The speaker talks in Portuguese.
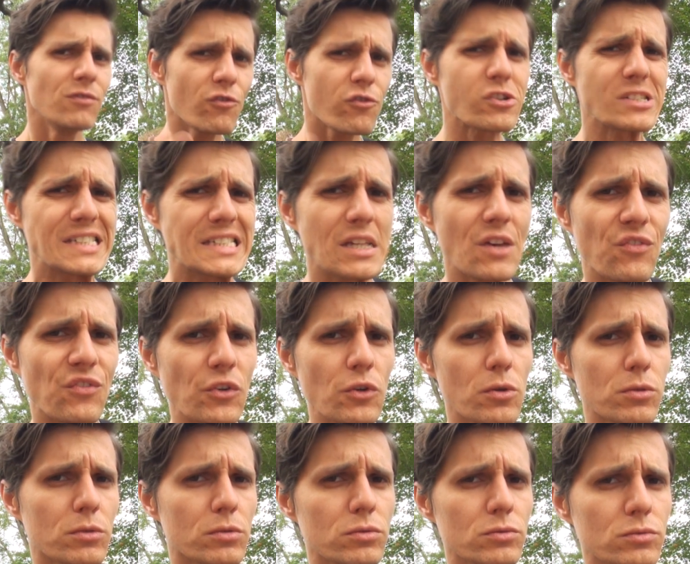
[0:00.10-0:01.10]
Você
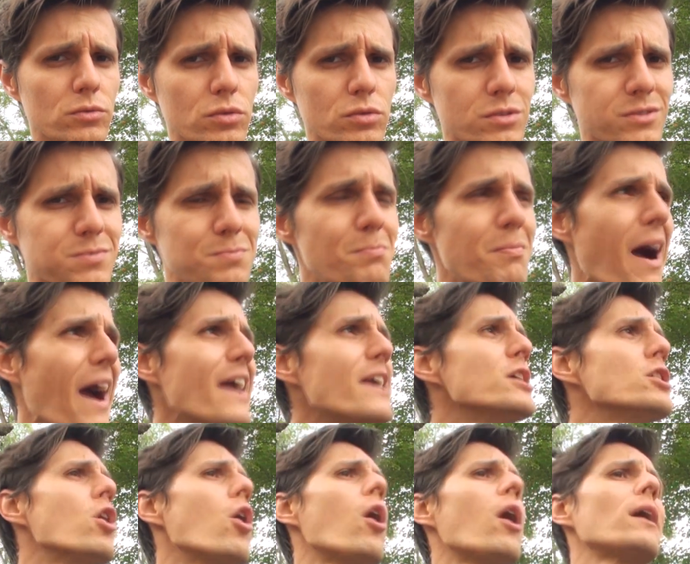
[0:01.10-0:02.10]
viu que um dos
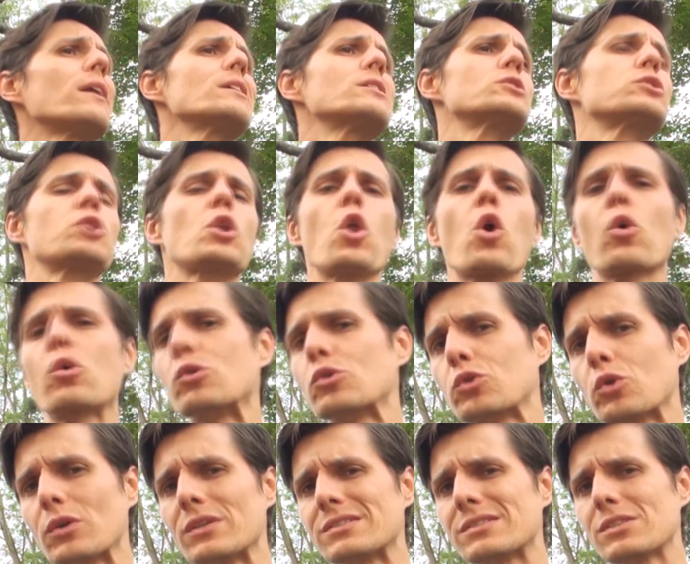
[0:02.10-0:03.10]
maiores
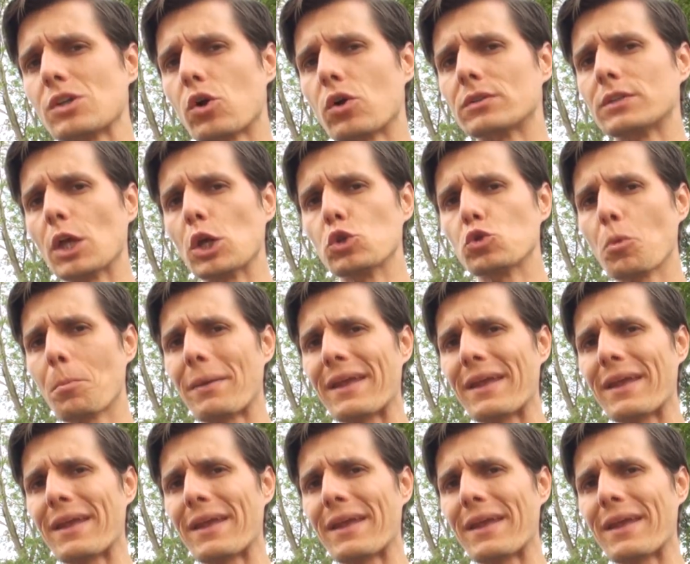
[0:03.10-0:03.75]
locutores de rodeio do